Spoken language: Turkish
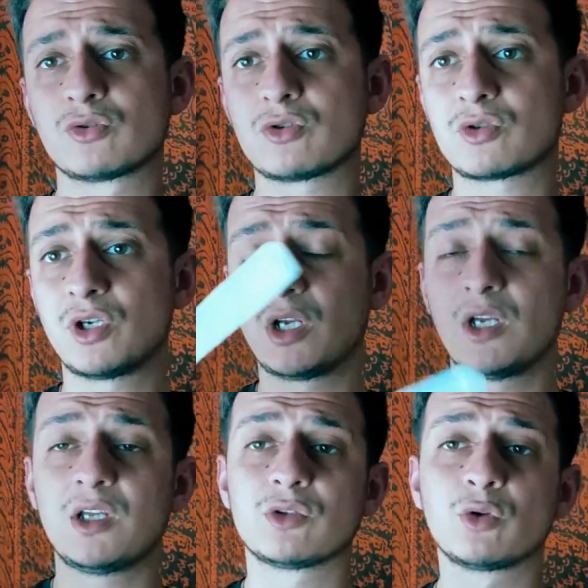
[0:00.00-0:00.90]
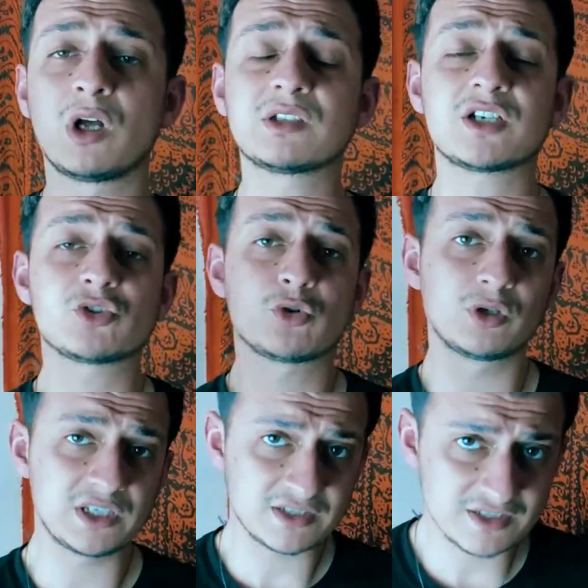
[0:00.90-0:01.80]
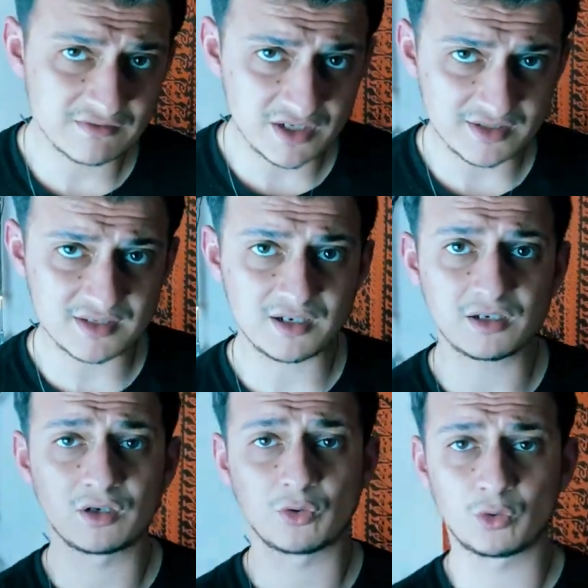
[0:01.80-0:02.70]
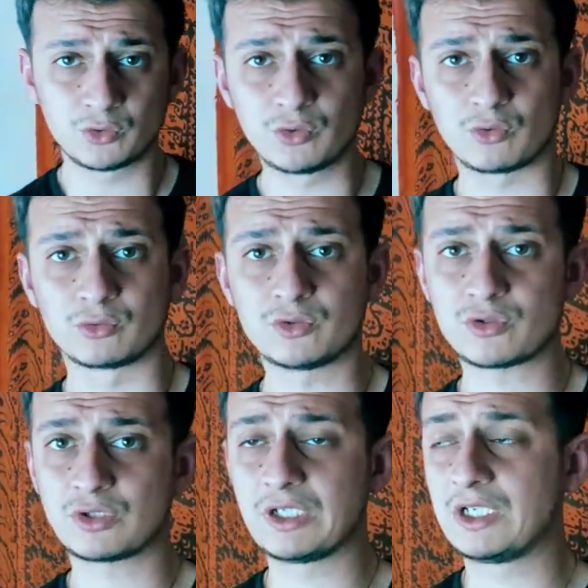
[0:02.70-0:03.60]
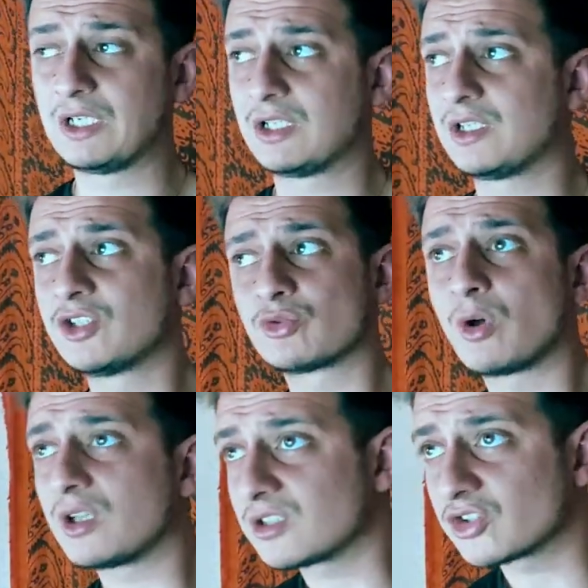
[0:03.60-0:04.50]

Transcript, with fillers: diyoruz. Doğal taş kolyeniz varsa o da olur. Hiç doğal